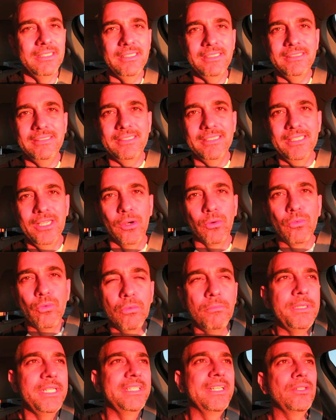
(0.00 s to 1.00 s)
Entendeu?
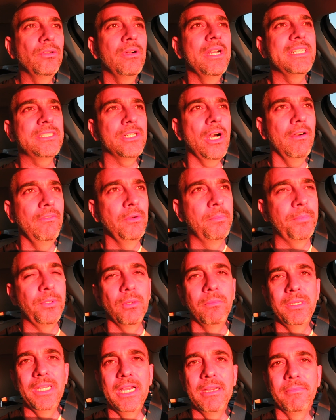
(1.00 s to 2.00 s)
Comida não resolve o
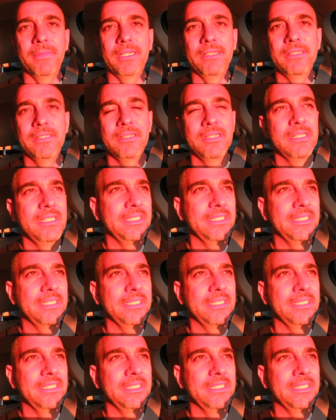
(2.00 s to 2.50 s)
problema.